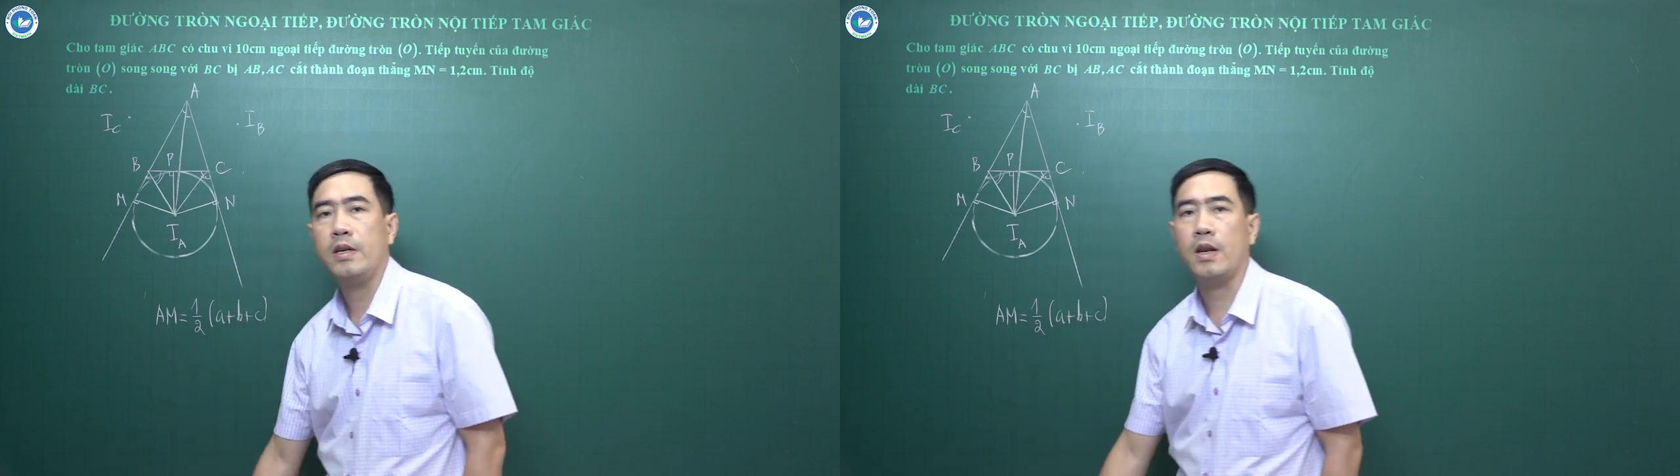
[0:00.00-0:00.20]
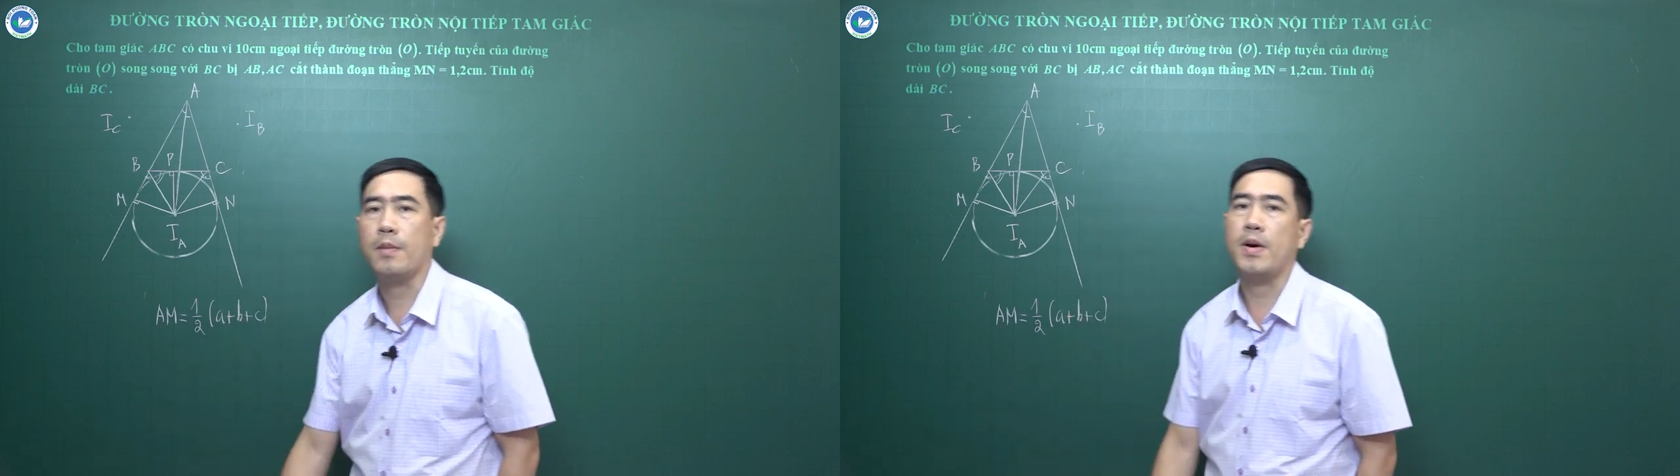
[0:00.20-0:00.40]

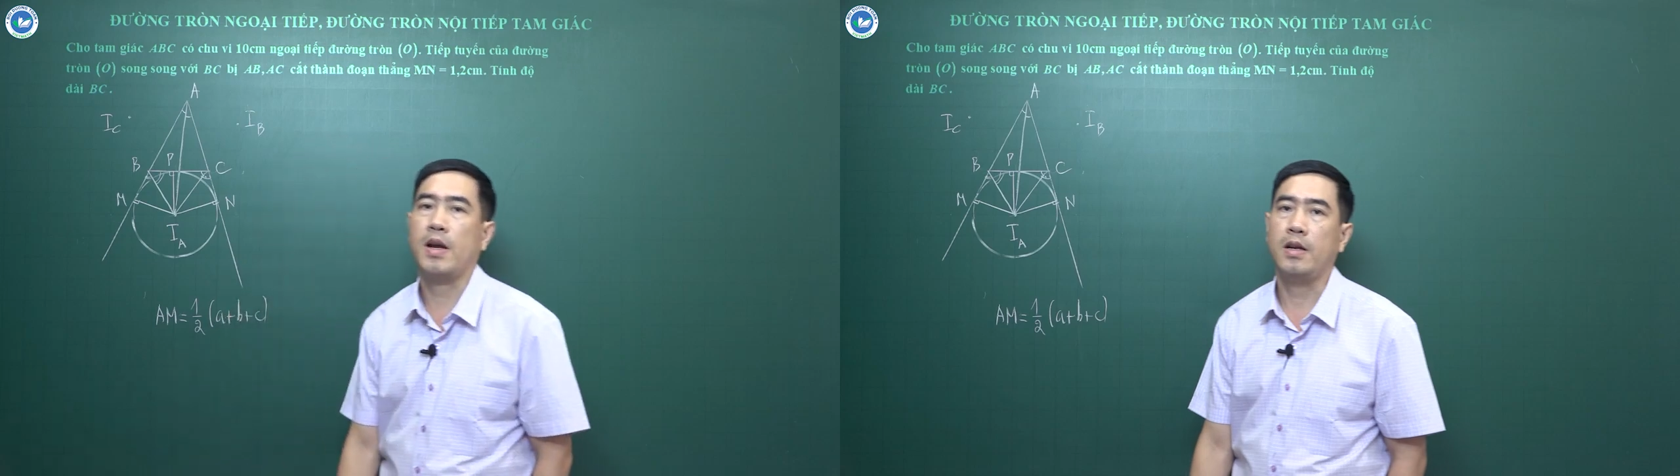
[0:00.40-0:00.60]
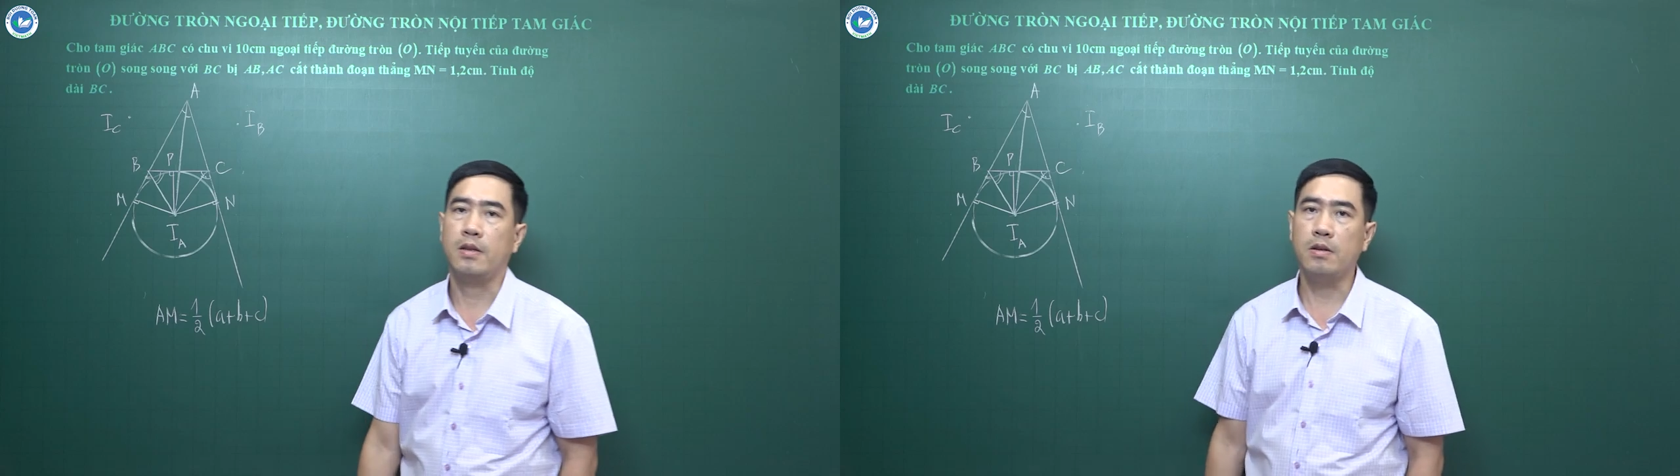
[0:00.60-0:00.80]
là ba
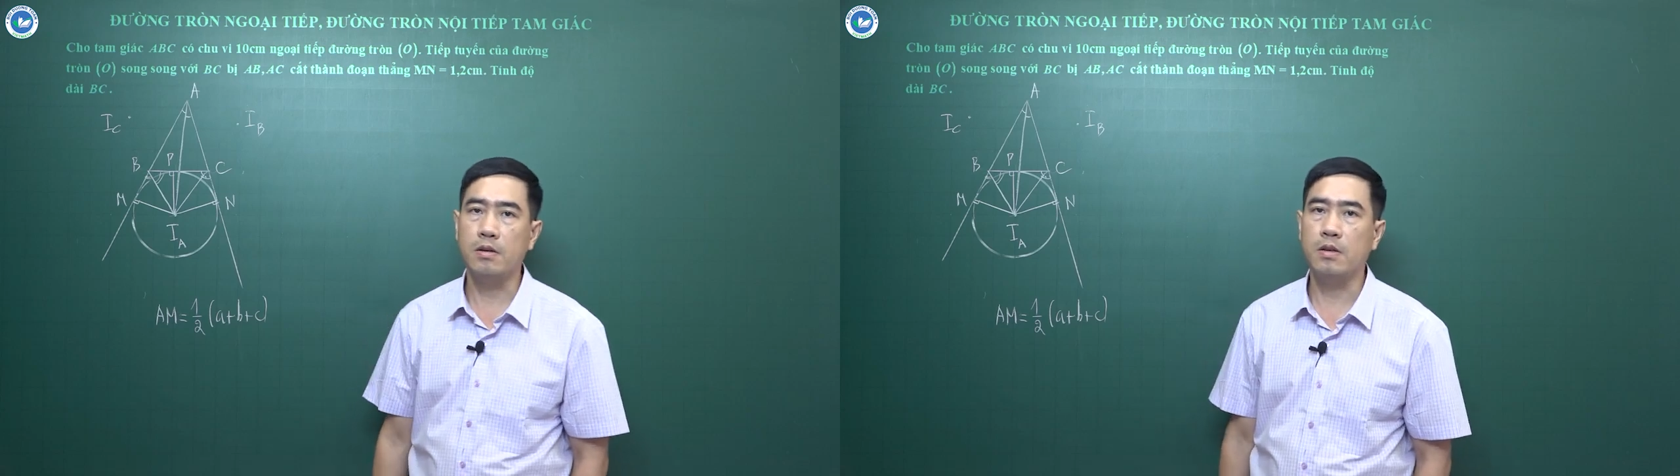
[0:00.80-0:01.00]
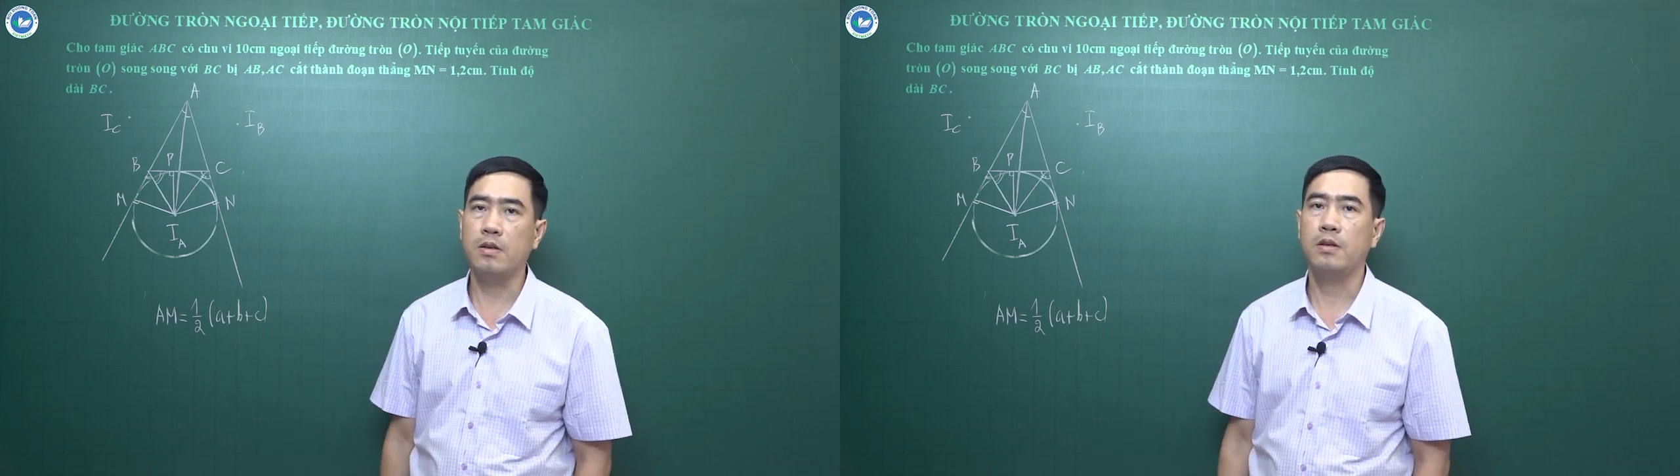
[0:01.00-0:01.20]
cạnh
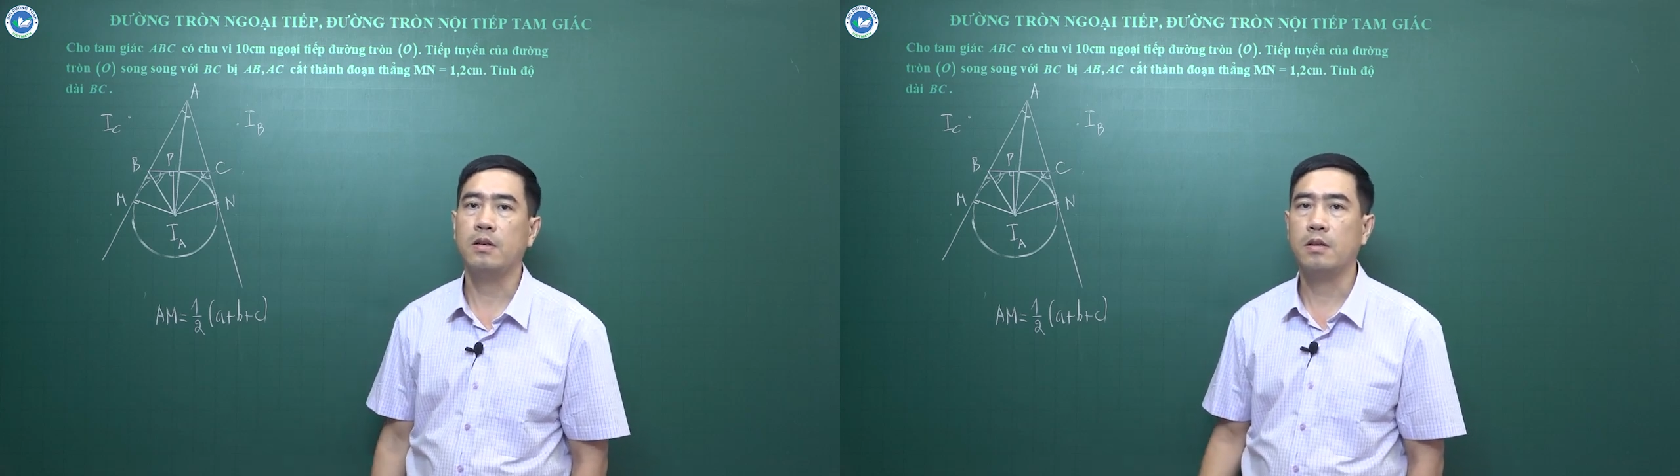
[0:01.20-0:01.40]
tương ứng